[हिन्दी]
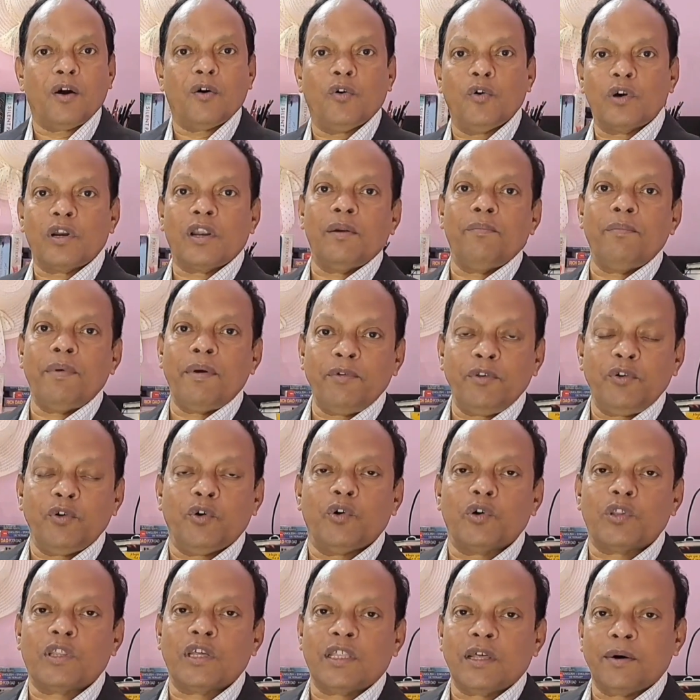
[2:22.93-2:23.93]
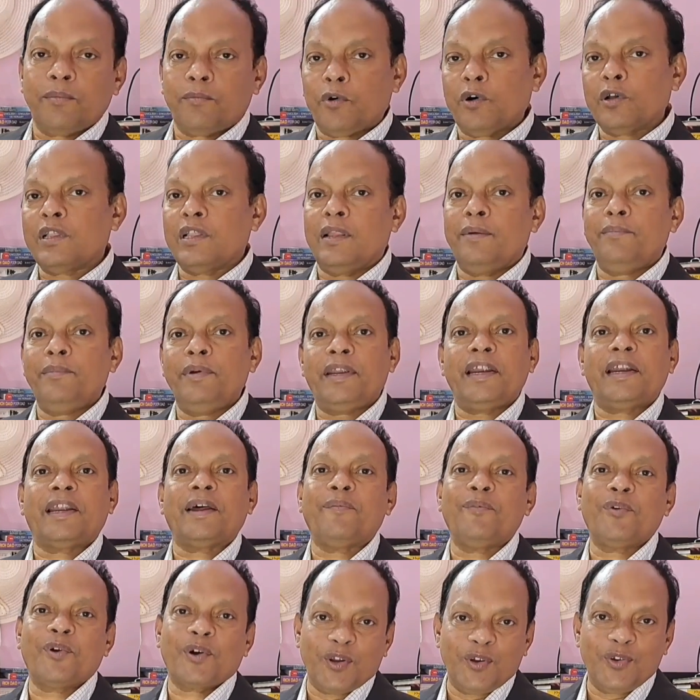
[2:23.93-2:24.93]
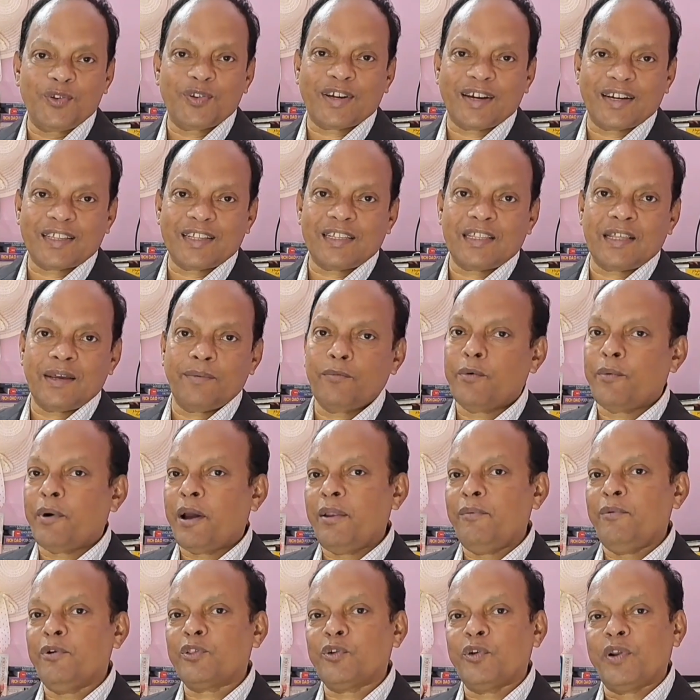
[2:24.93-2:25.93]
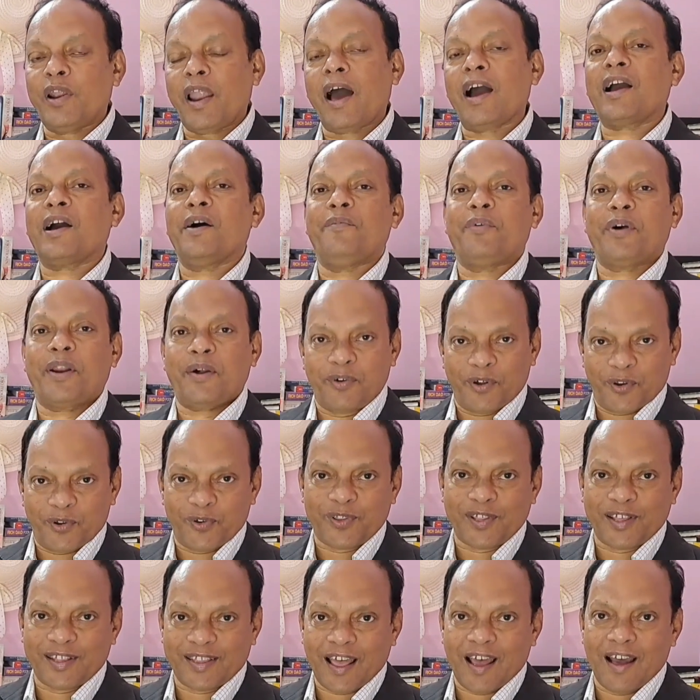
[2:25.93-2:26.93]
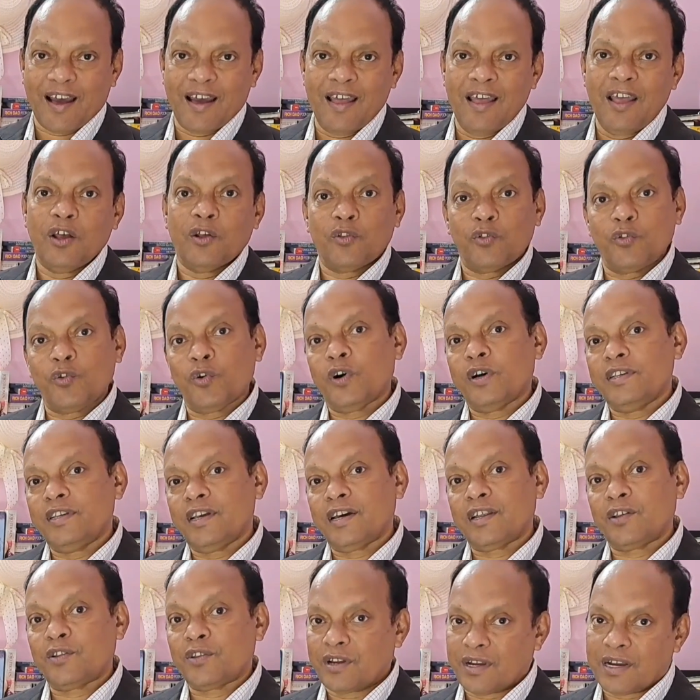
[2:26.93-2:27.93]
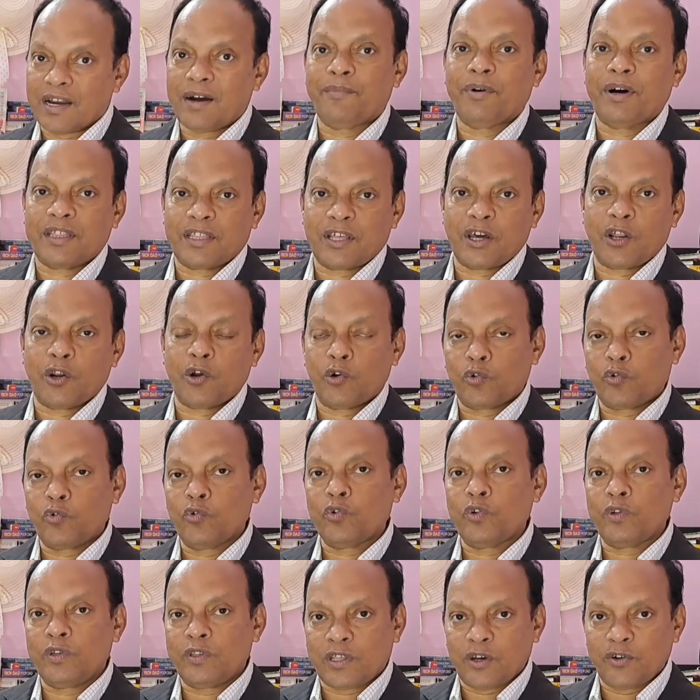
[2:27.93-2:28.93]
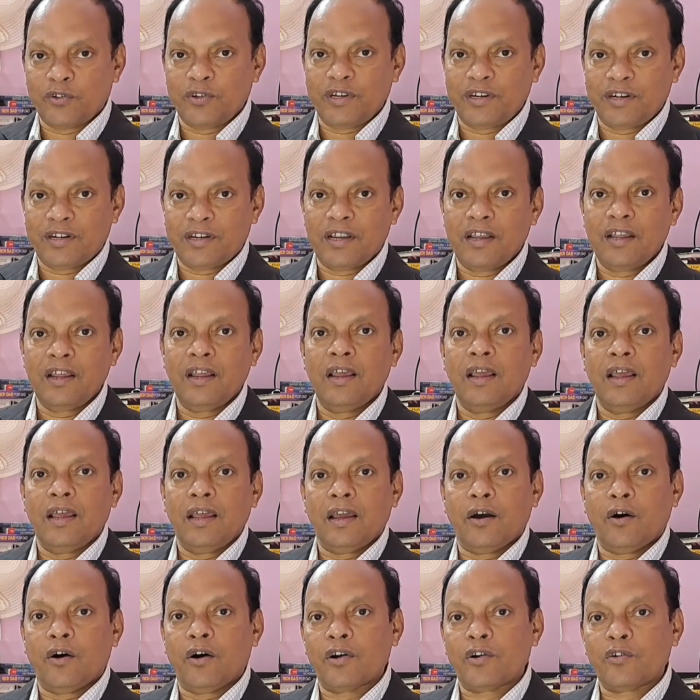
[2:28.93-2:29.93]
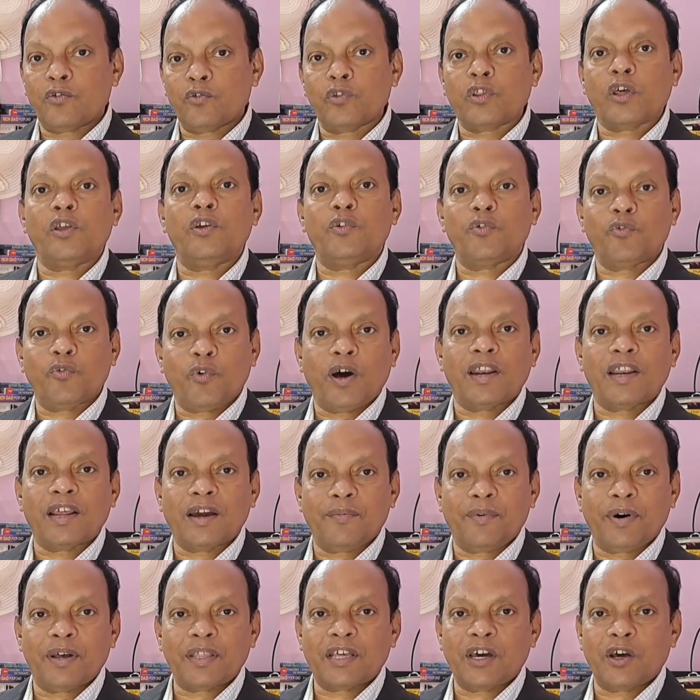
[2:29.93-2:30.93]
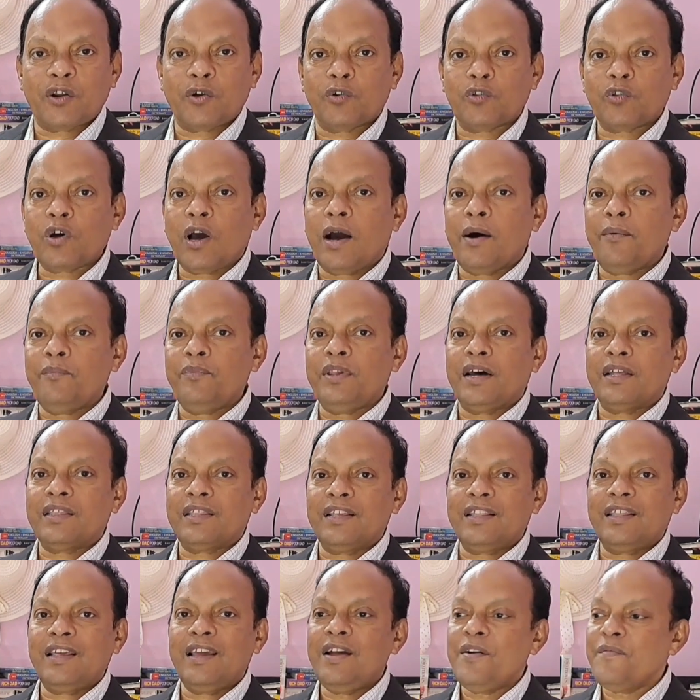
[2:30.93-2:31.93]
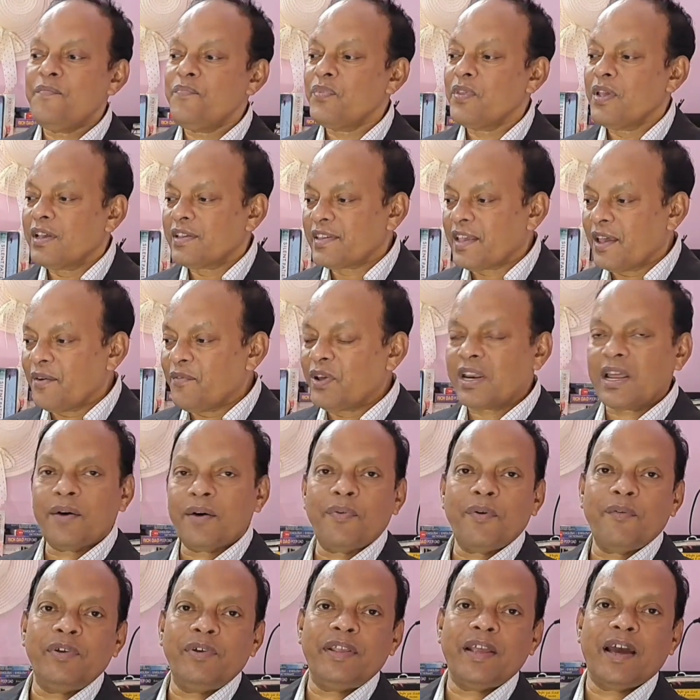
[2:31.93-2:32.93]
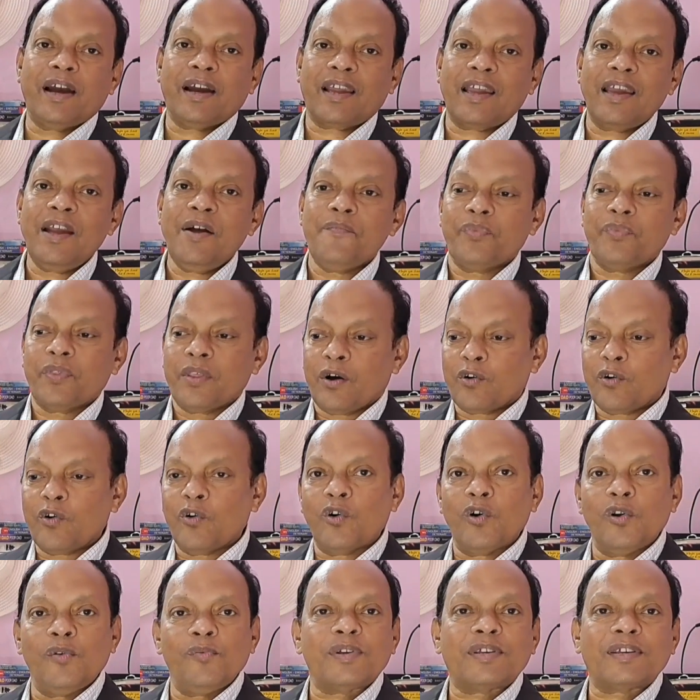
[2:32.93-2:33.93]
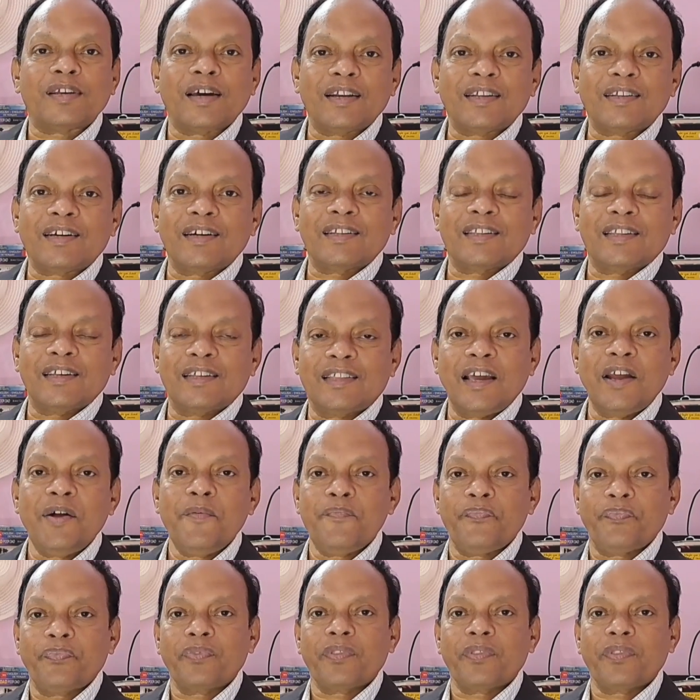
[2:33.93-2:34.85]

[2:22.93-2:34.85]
होटल में भी जो होता था बहुत लिमिटेड हम लोग यूज़ करते थे मोबाइल में तो ना का बराबर होता था 2000 का बात करो रहा टू थाउजेंड और 2001 का बात करो तो हम जाते थे साइबर कैफे में जाके गूगल में सर्च करते थे